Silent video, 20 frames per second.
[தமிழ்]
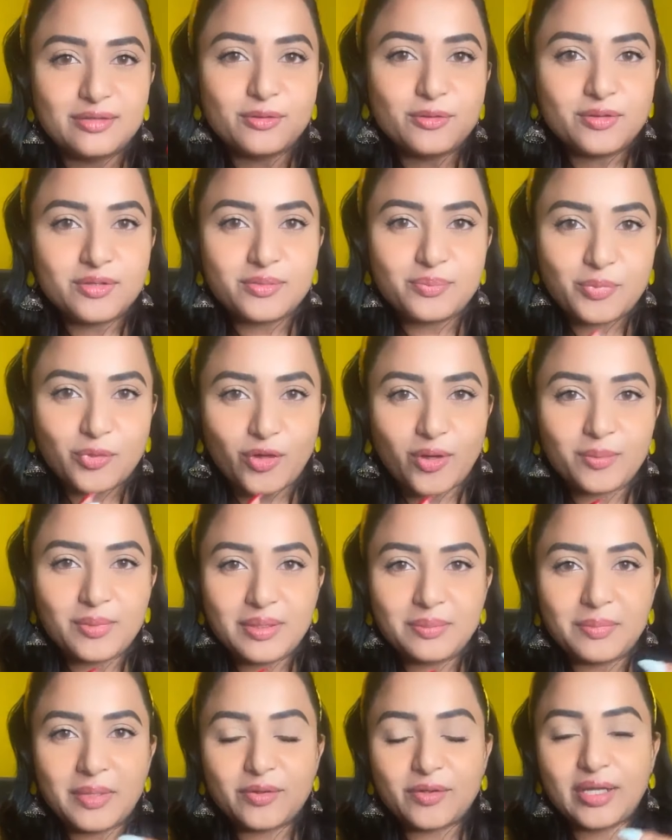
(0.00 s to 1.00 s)
ஏதோ ஒரு
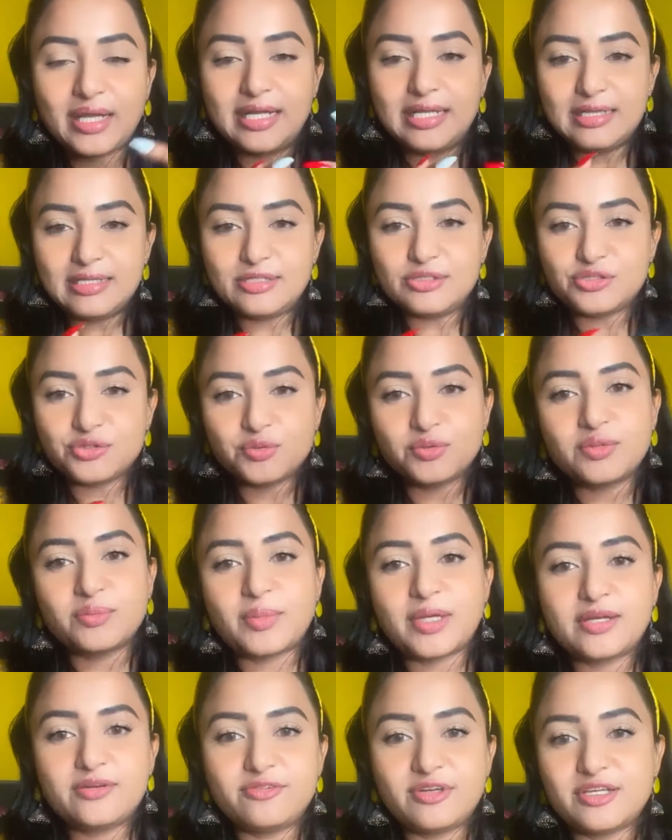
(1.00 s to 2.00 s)
ப்ராப்ளம் ஒரு ஹெல்த் இஷ்யூ
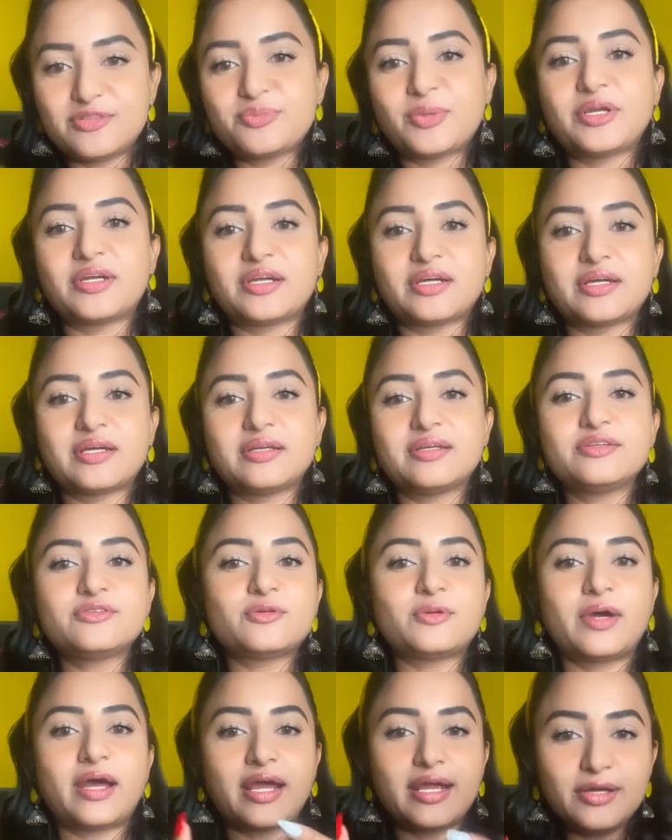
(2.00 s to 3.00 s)
இந்த மாதிரி ஃபேஸ் பண்ணுறாங்கன்னு
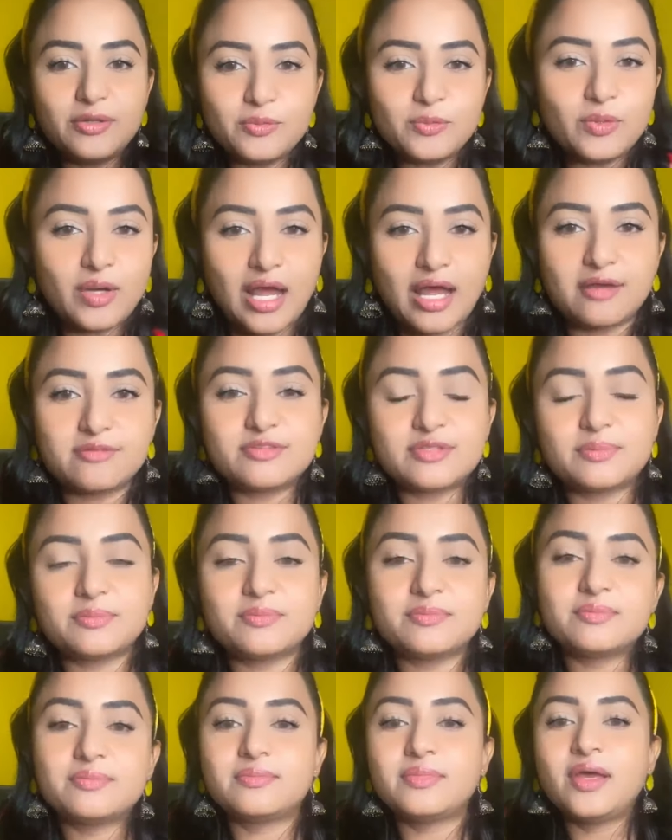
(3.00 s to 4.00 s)
ஸோ ஐ டூ ஹாவ்
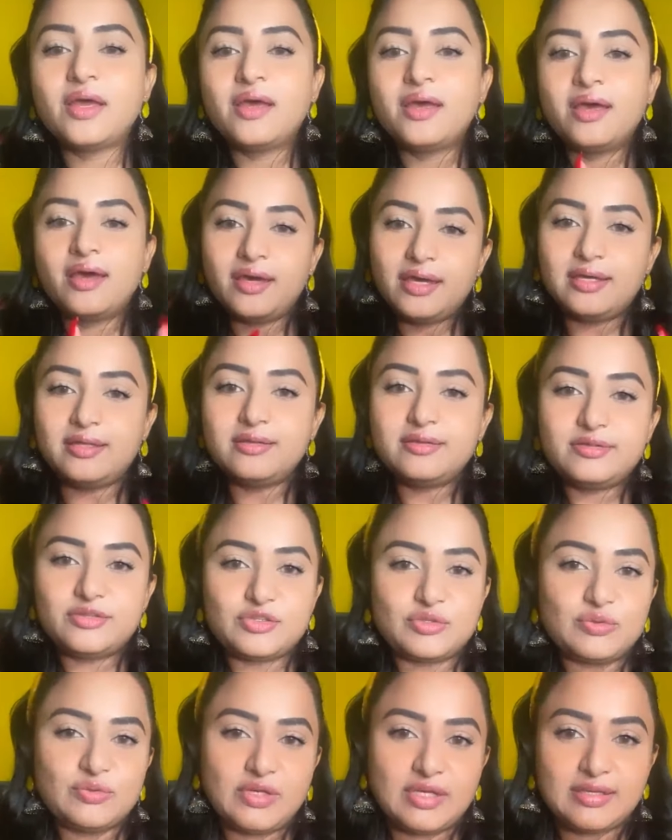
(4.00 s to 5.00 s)
சம் ஹெல்த்
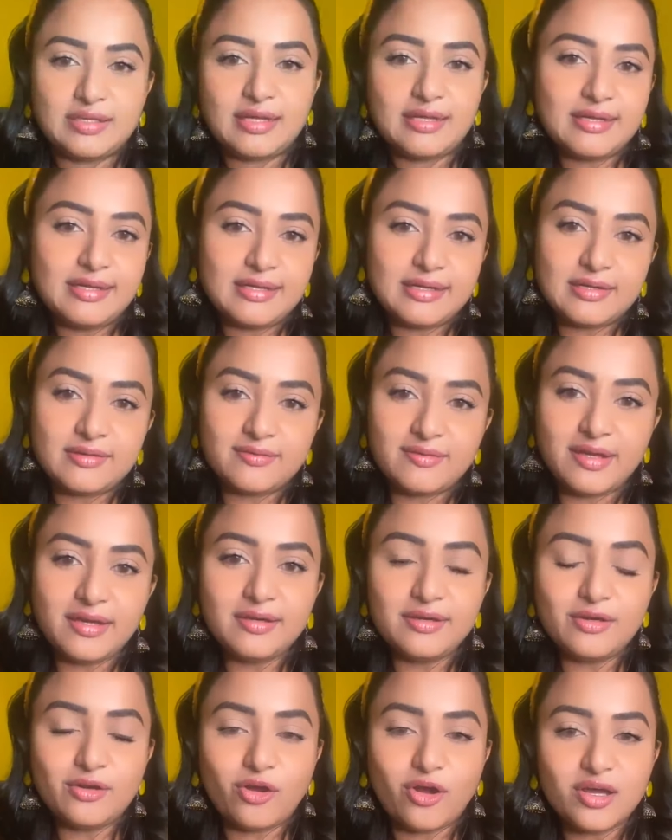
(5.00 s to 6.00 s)
இஷ்யூஸ் அதனால் எனக்கு
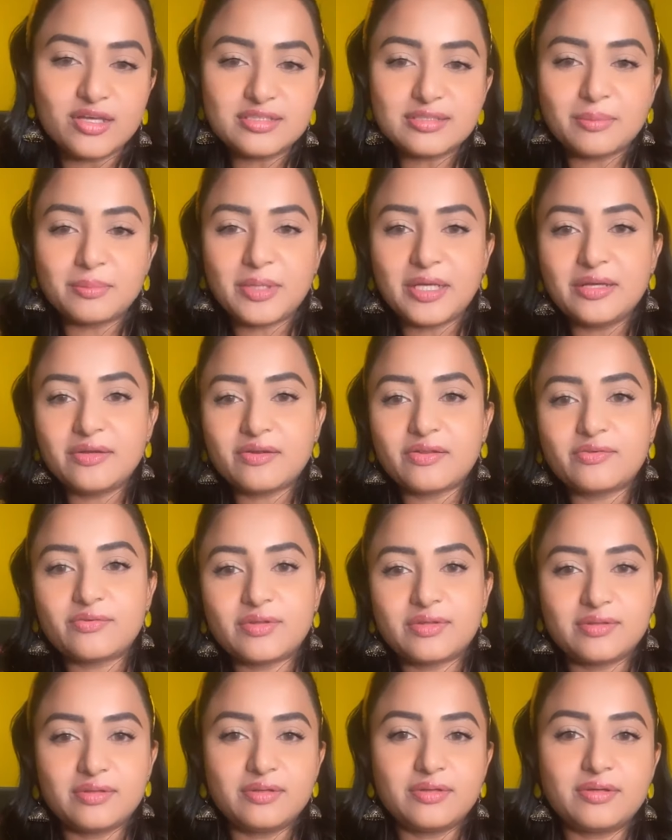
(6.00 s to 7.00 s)
வெயிட் லாஸ் அப்படின்றது
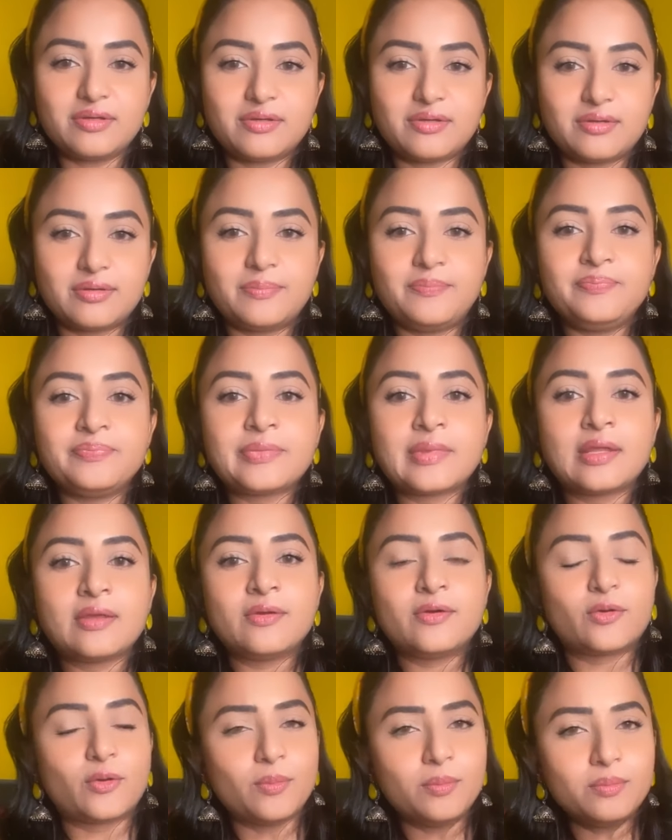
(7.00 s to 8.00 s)
வந்து
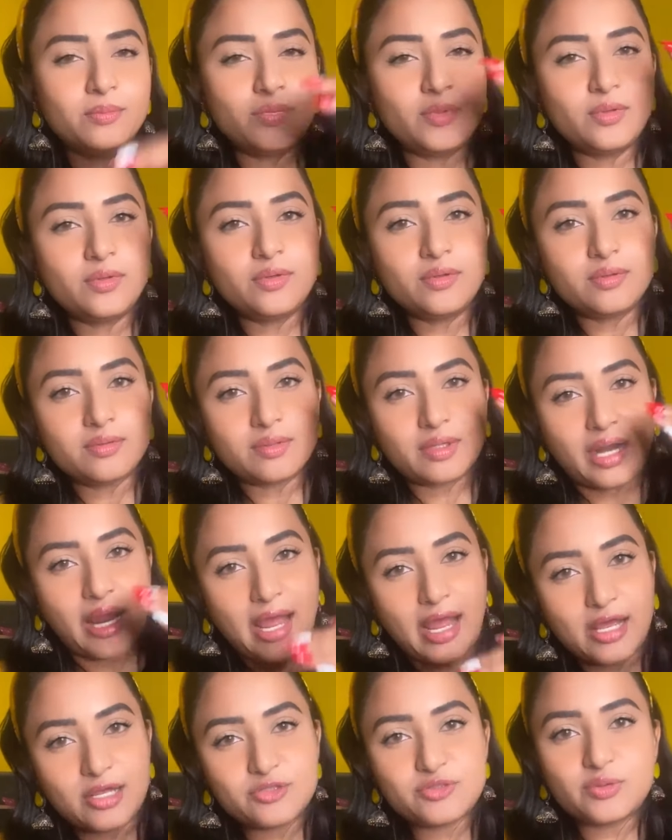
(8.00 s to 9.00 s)
ரொம்ப
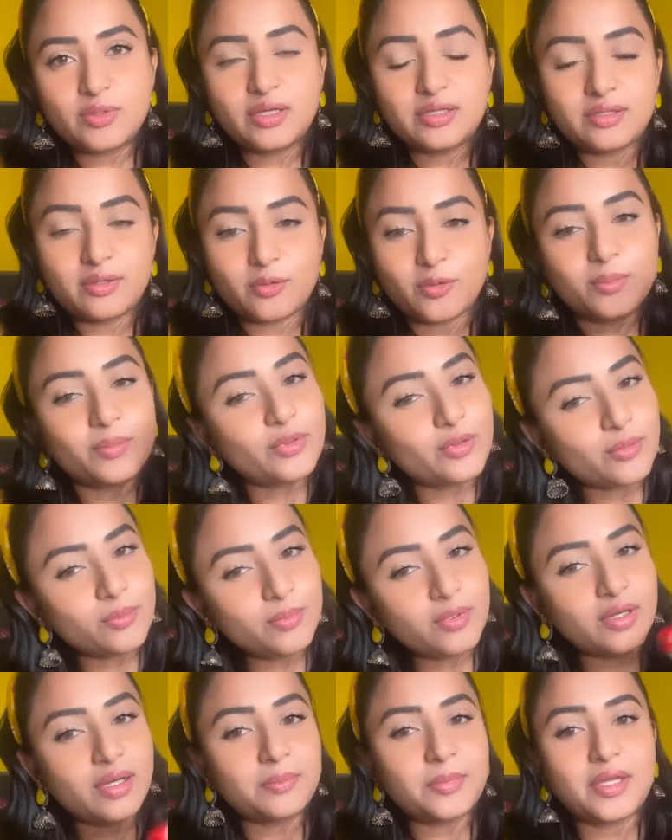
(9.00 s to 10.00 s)
கிராஜுவலாக தான் ரொம்ப
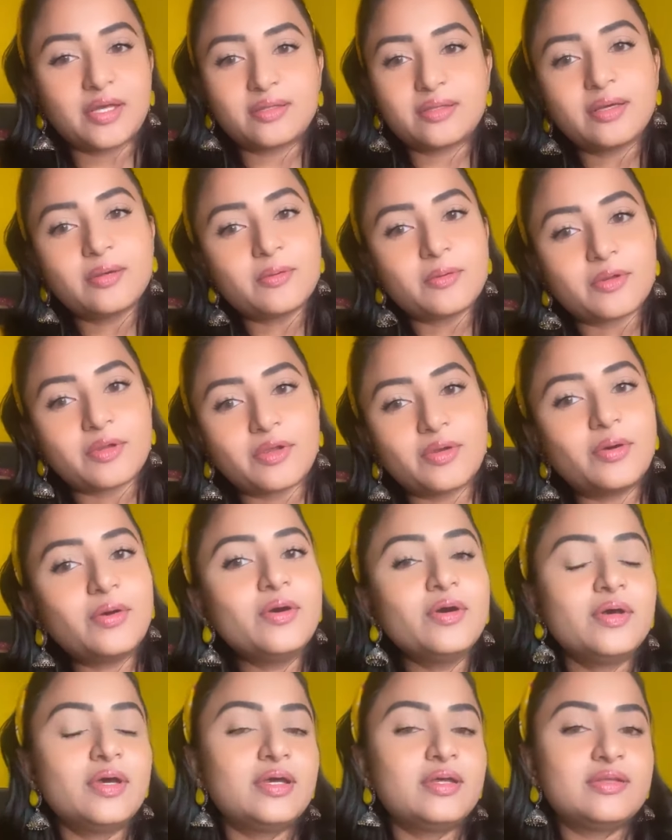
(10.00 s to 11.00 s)
ரொம்ப கம்மியாக தான்
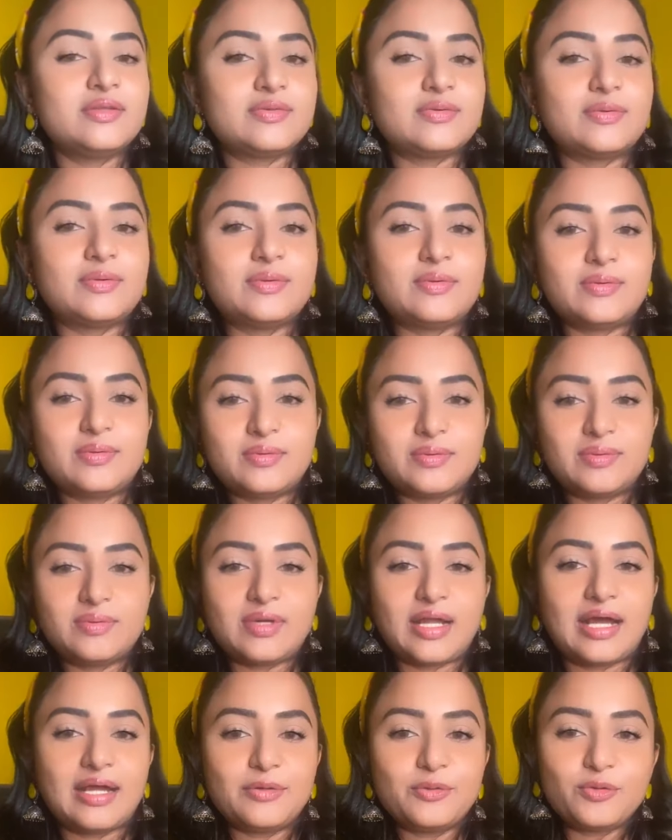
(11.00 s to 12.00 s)
குறையும் ஸோ
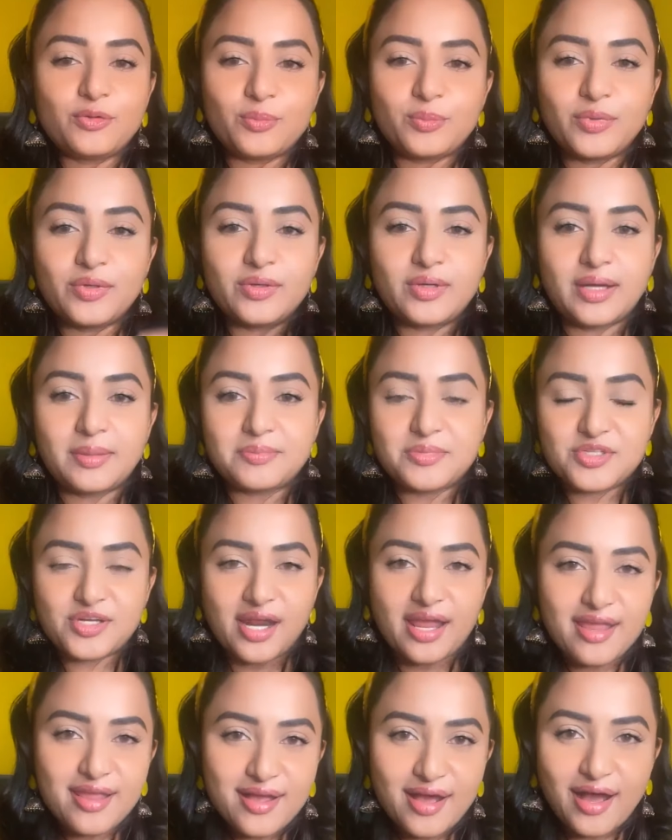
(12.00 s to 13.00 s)
நானும் ரொம்ப ஐம்
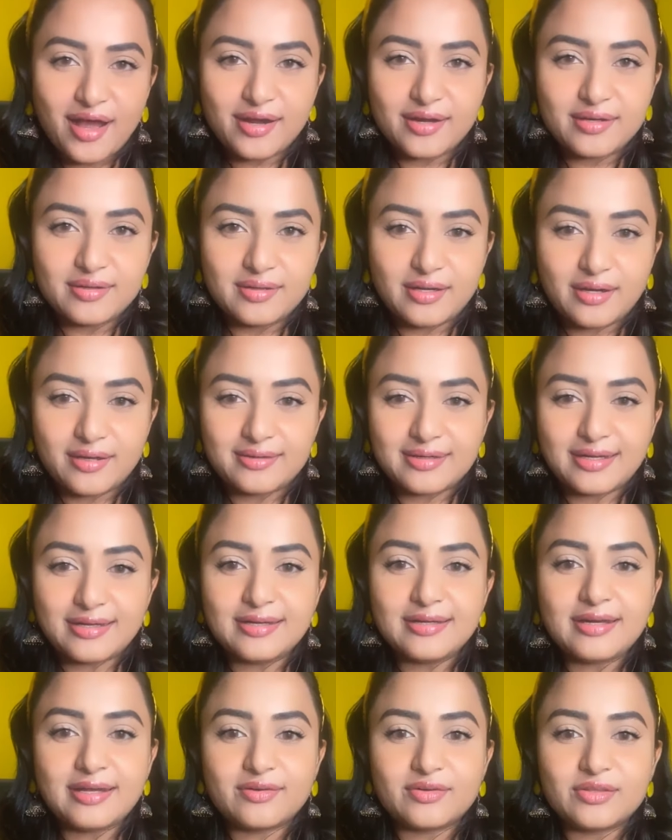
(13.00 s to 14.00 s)
ட்ரைங் ஹார்ட்
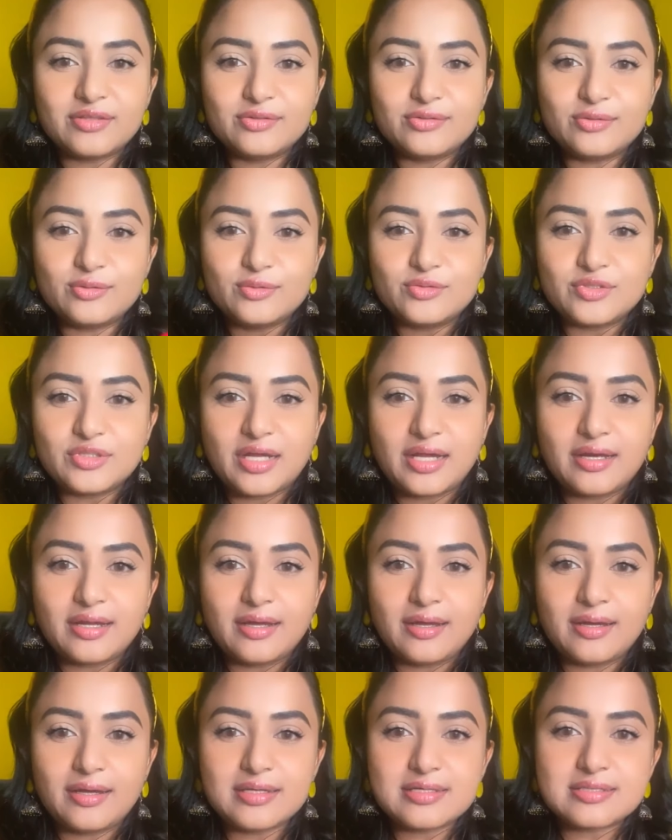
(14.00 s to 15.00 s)
அதனால நான் வந்து கொஞ்ச
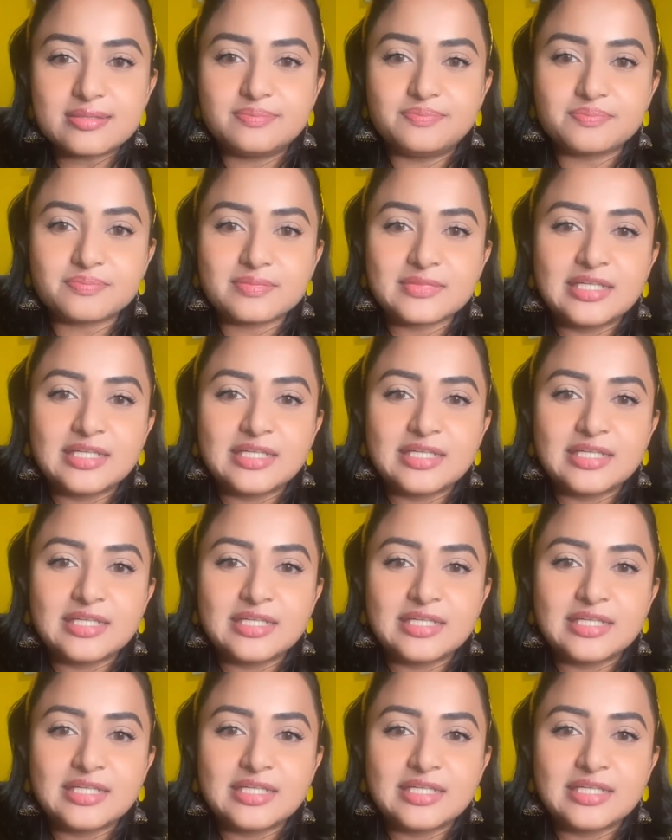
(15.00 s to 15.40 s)
நாளாக